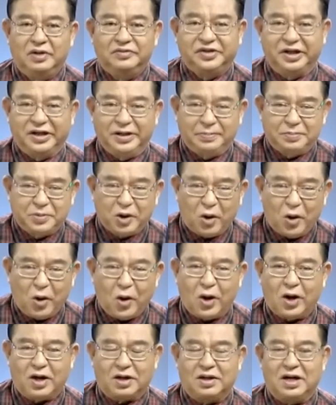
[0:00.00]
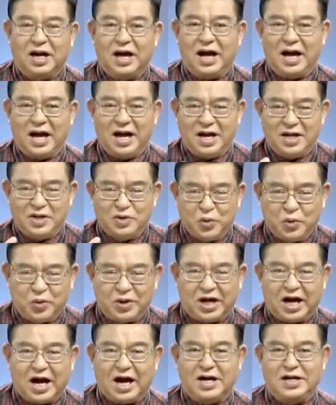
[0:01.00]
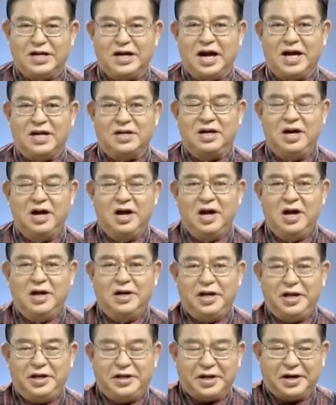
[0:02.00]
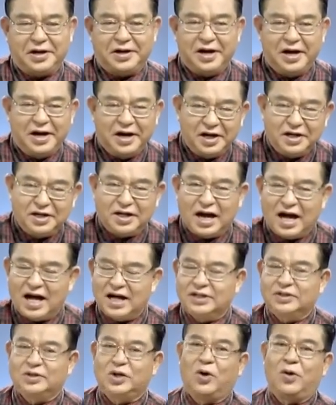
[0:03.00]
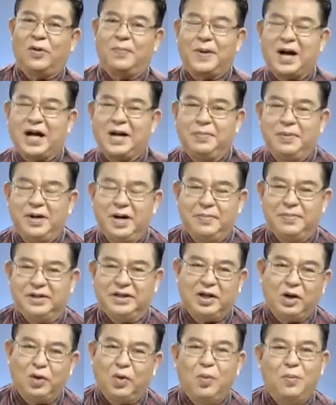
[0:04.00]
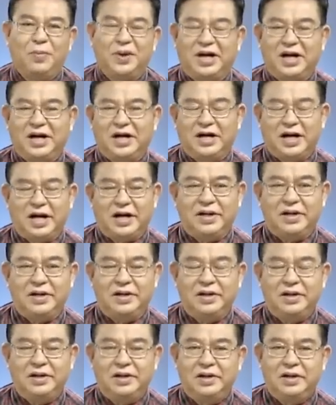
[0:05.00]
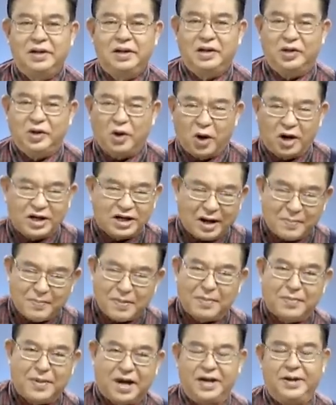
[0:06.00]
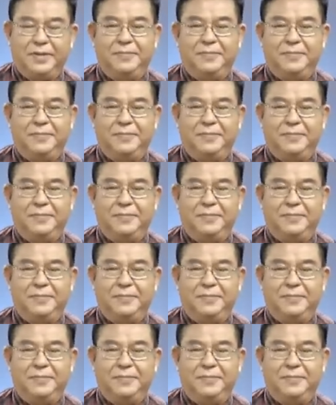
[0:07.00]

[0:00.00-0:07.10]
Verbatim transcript: สืบทอดและหาจุดคานงัด ที่จะเดินหน้าต่อไปเพื่อปฏิรูปประเทศไทย ย้อนกลับมาใหม่